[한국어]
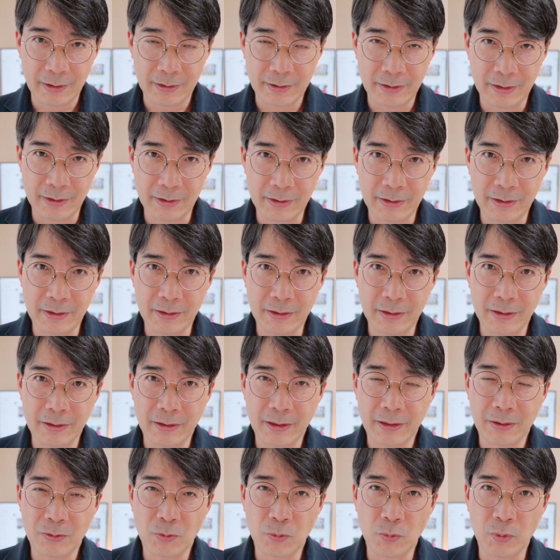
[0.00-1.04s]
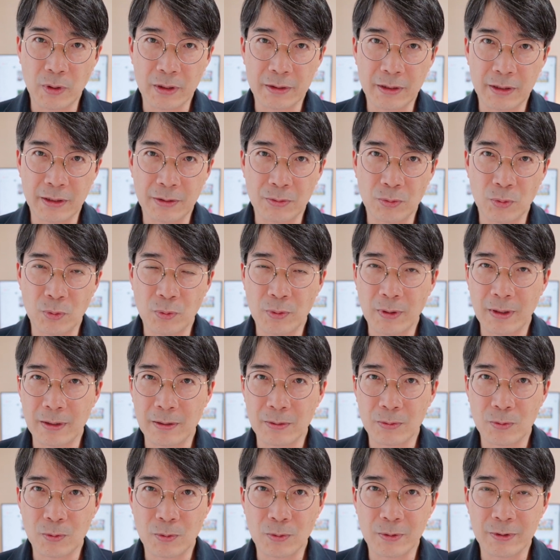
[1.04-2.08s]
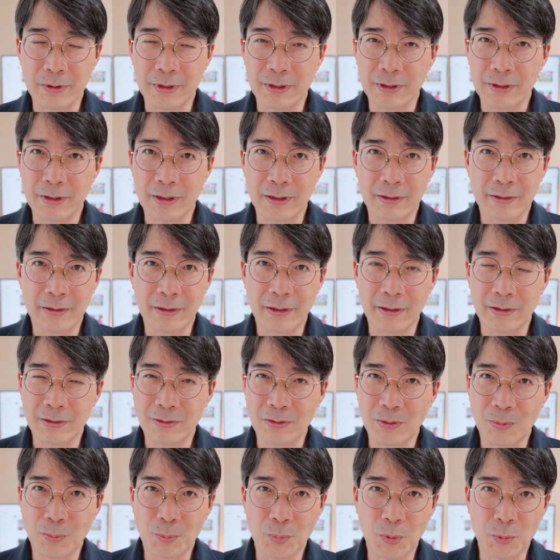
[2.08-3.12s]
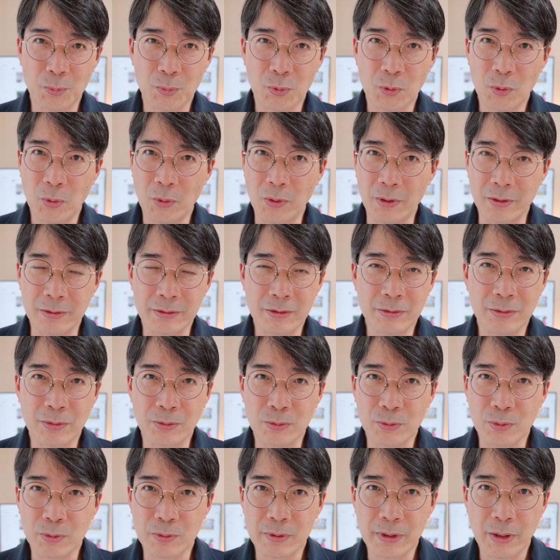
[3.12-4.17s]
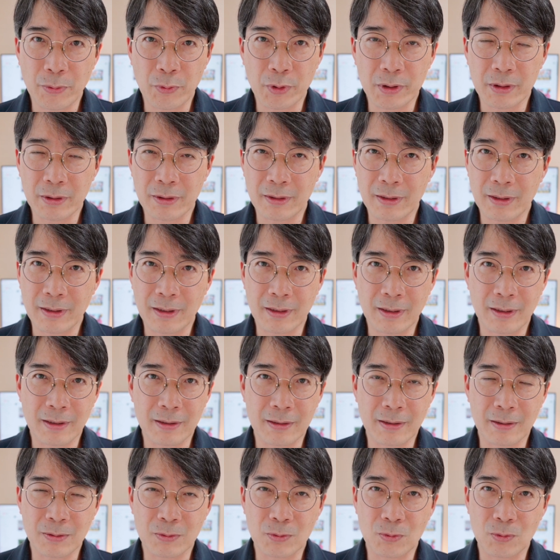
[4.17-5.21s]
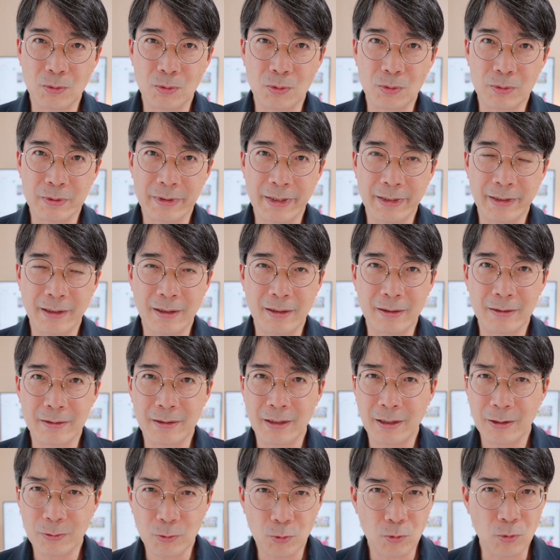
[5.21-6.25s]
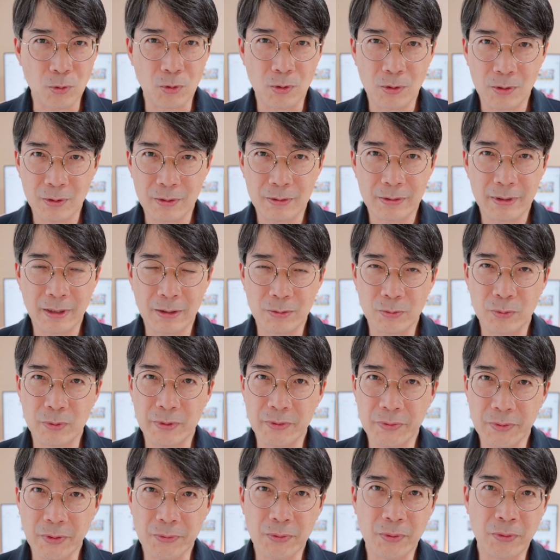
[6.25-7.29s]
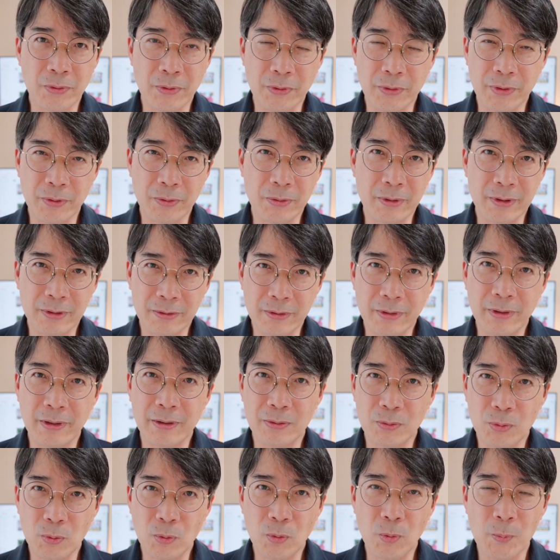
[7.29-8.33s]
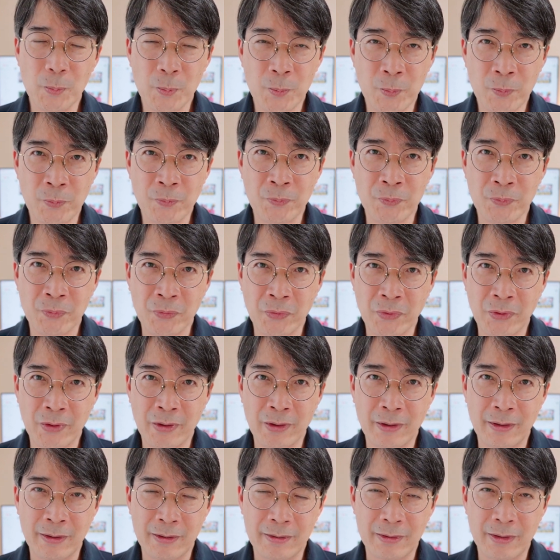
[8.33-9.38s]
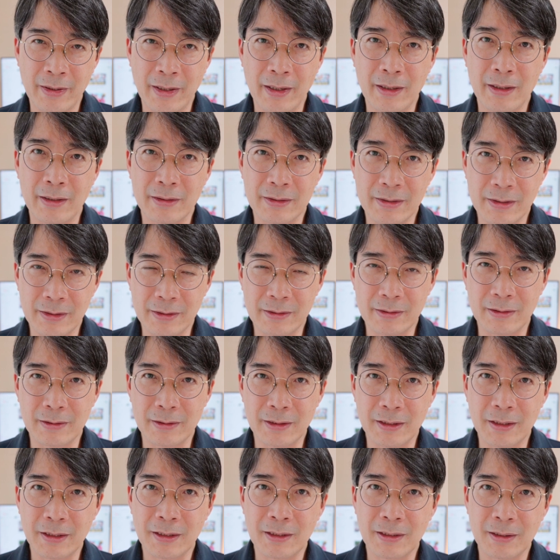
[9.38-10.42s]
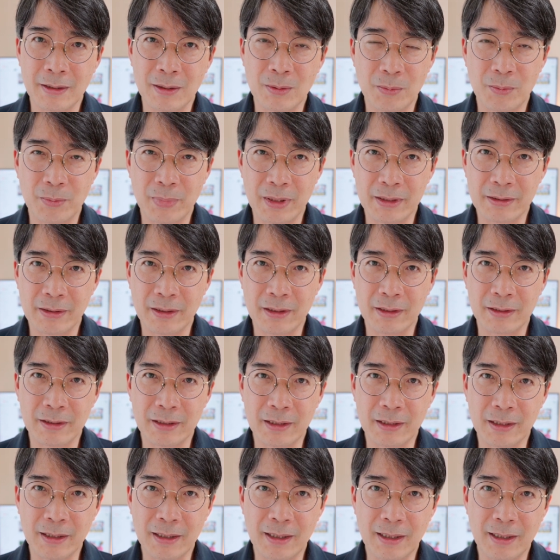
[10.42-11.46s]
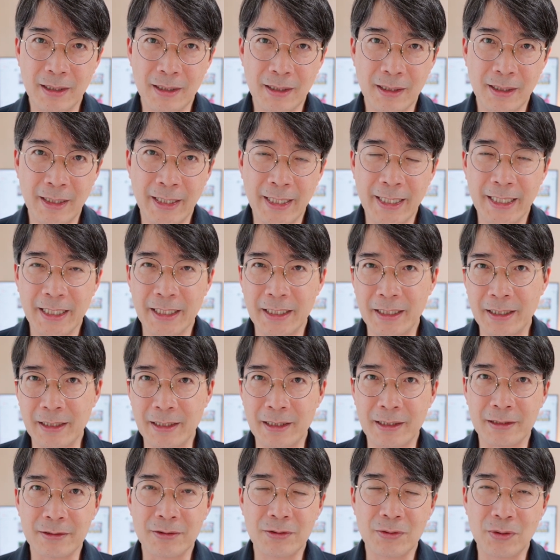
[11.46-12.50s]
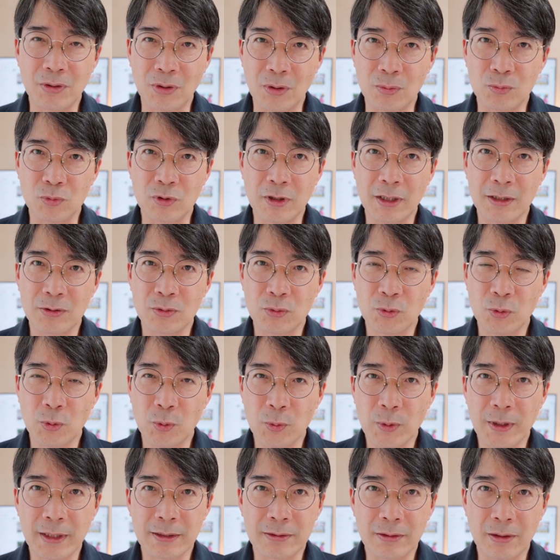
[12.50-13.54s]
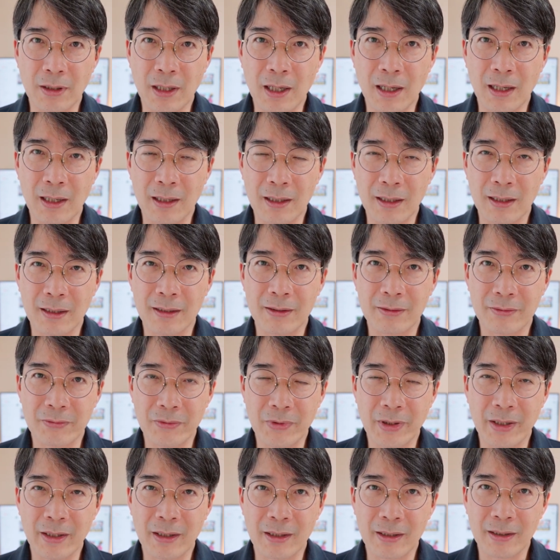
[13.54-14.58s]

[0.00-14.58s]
지진의 원인도 알고 그에 대한 대처법도 어느 정도 세웠다라고 생각을 하고 살고 있었던 거예요. 근데도 대지진이 발생하니까 인간은 너무나 초라하더라. 네.